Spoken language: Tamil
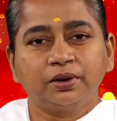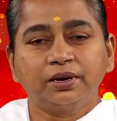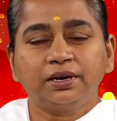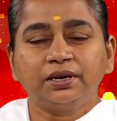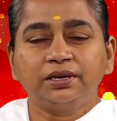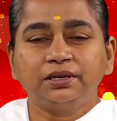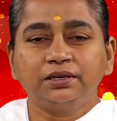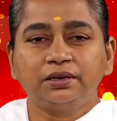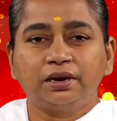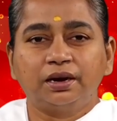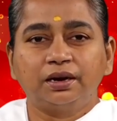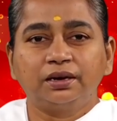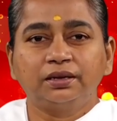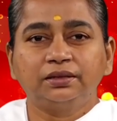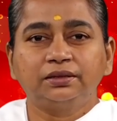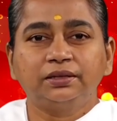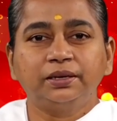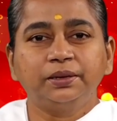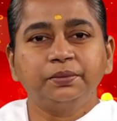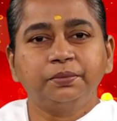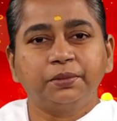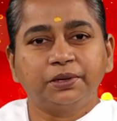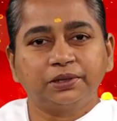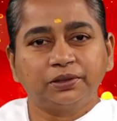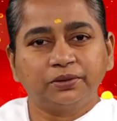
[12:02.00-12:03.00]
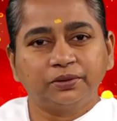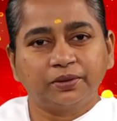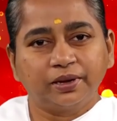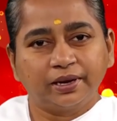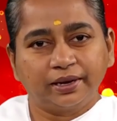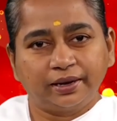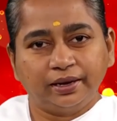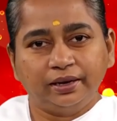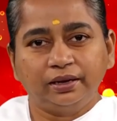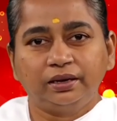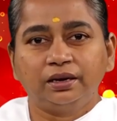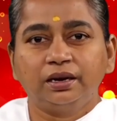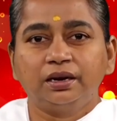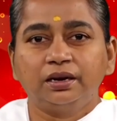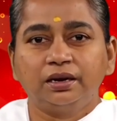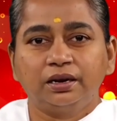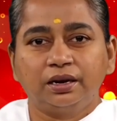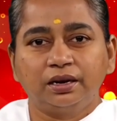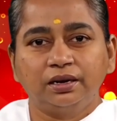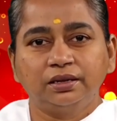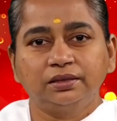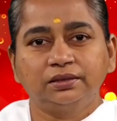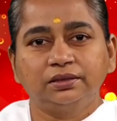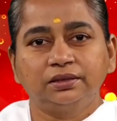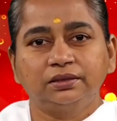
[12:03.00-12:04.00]
சொல்ற ஞானத்தை மற்றவங்க கேட்டா
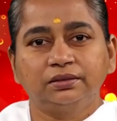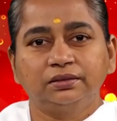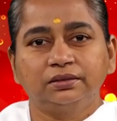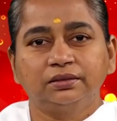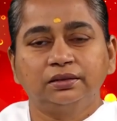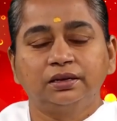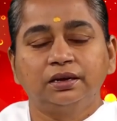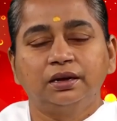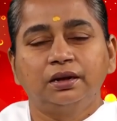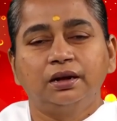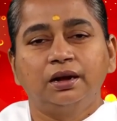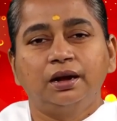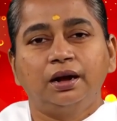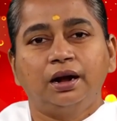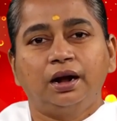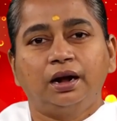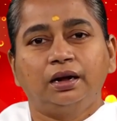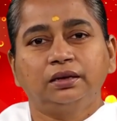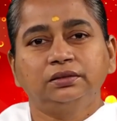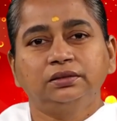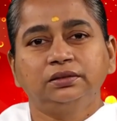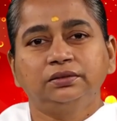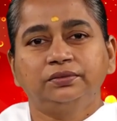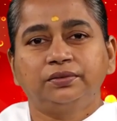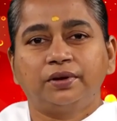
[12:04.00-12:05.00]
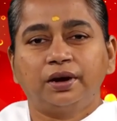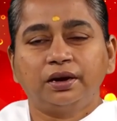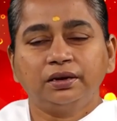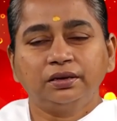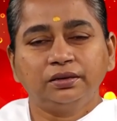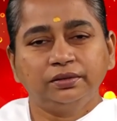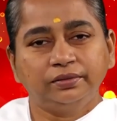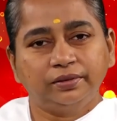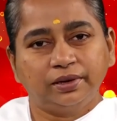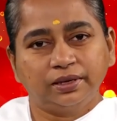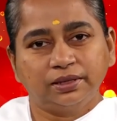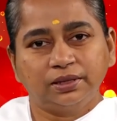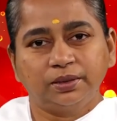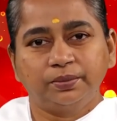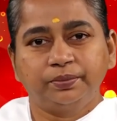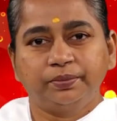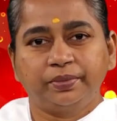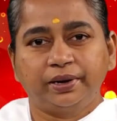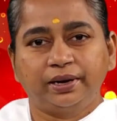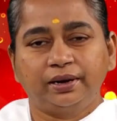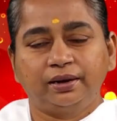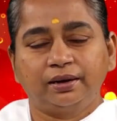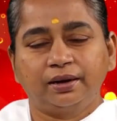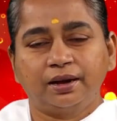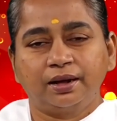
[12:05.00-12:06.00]
நல்லது அது வாக்குவாதம்
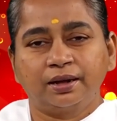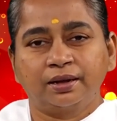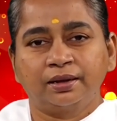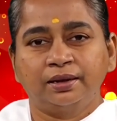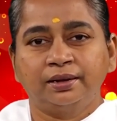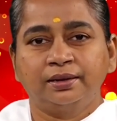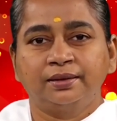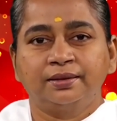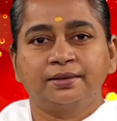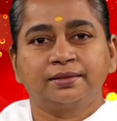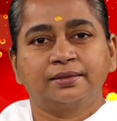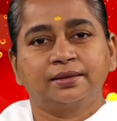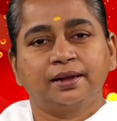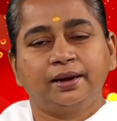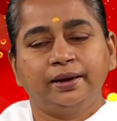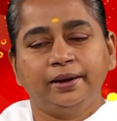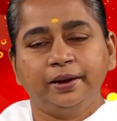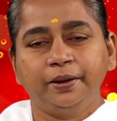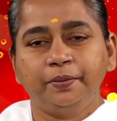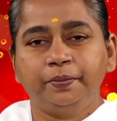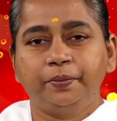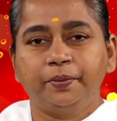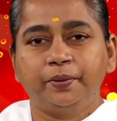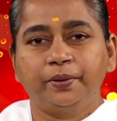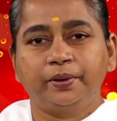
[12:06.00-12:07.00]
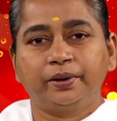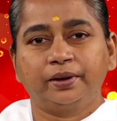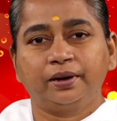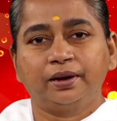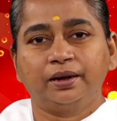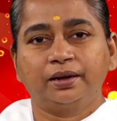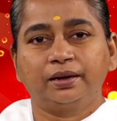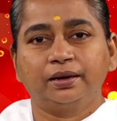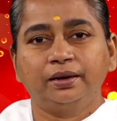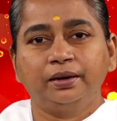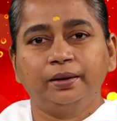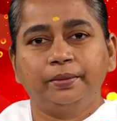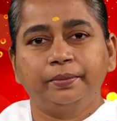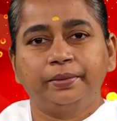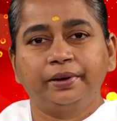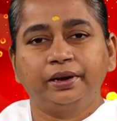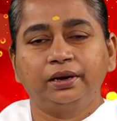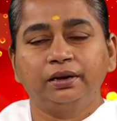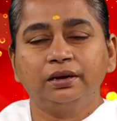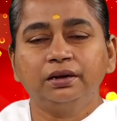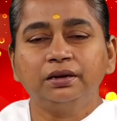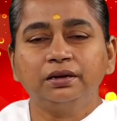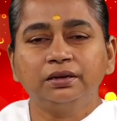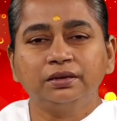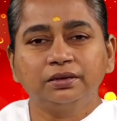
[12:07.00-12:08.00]
பண்றாங்க சண்டை போடுறாங்க
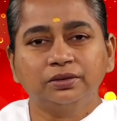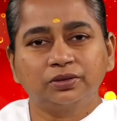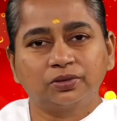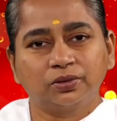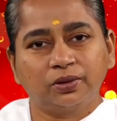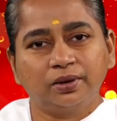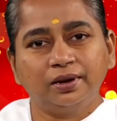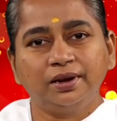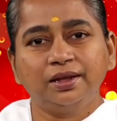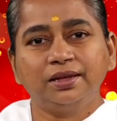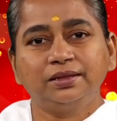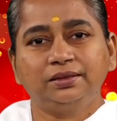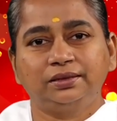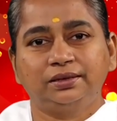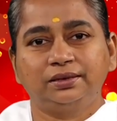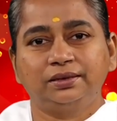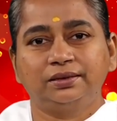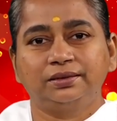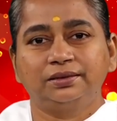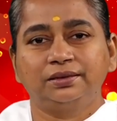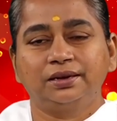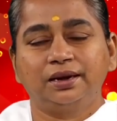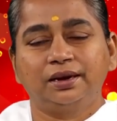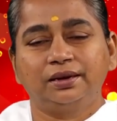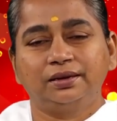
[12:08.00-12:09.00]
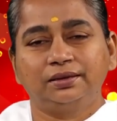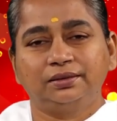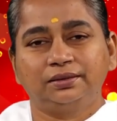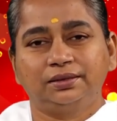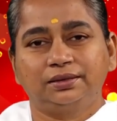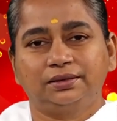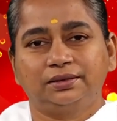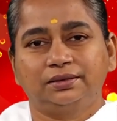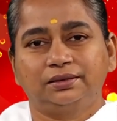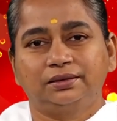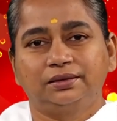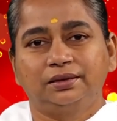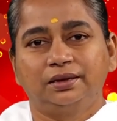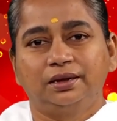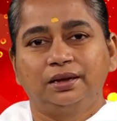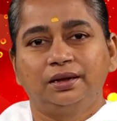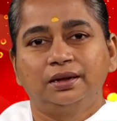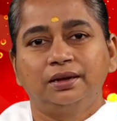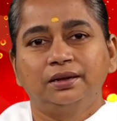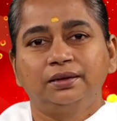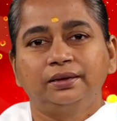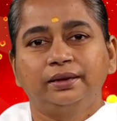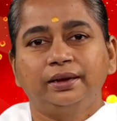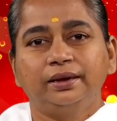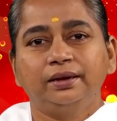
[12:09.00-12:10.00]
அப்படின்னா நீங்க சொல்லாதீங்க ஞானத்தை
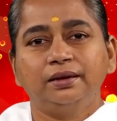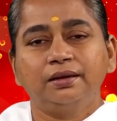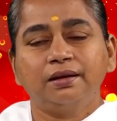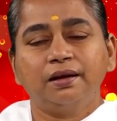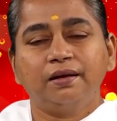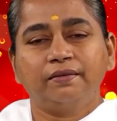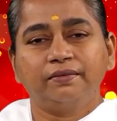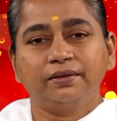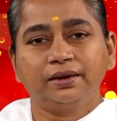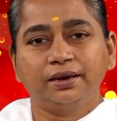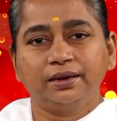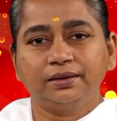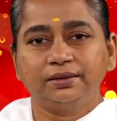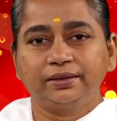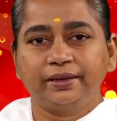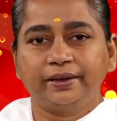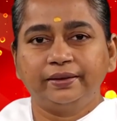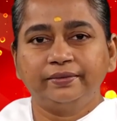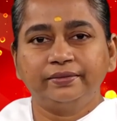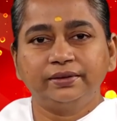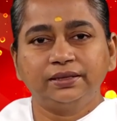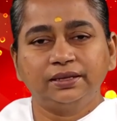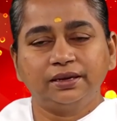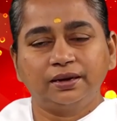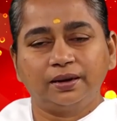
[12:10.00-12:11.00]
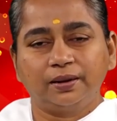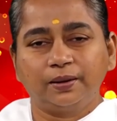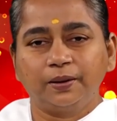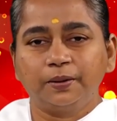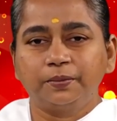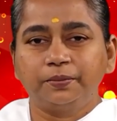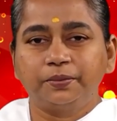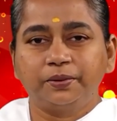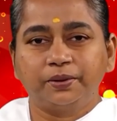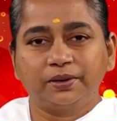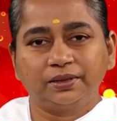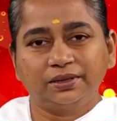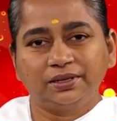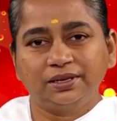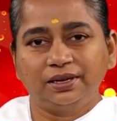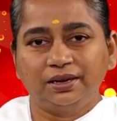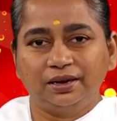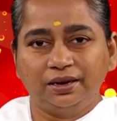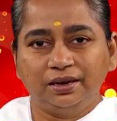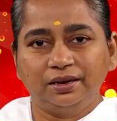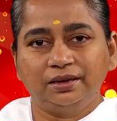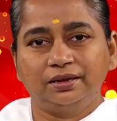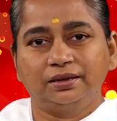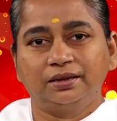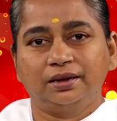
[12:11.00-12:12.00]
ஏன்னா அவங்க தேவதை ஆக போறது
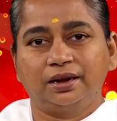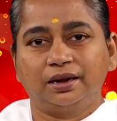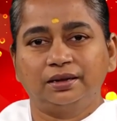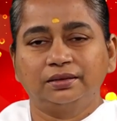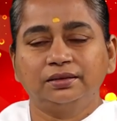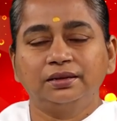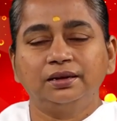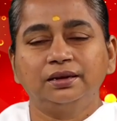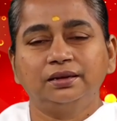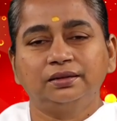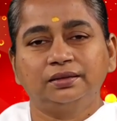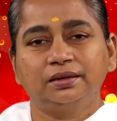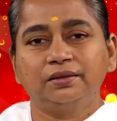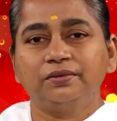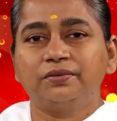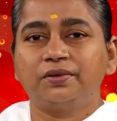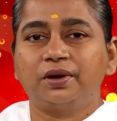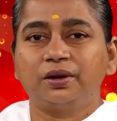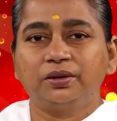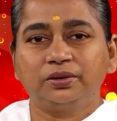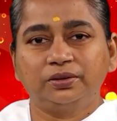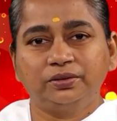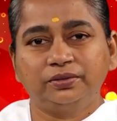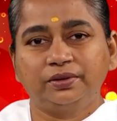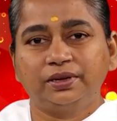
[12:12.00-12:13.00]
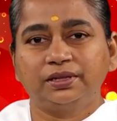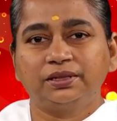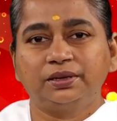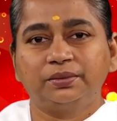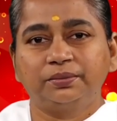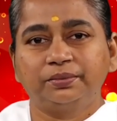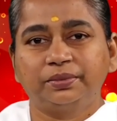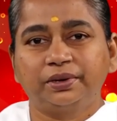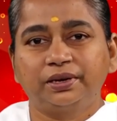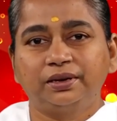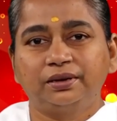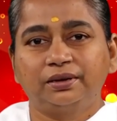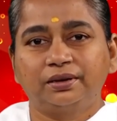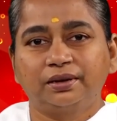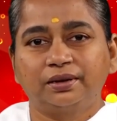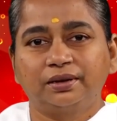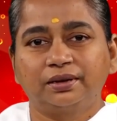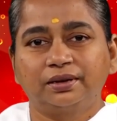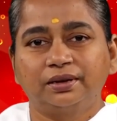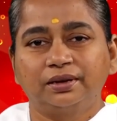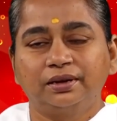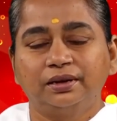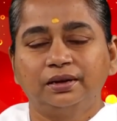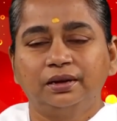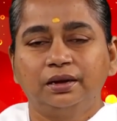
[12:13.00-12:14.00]
இல்லை அதனாலதான் வாக்குவாதம்
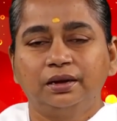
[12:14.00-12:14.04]
பண்றாங்க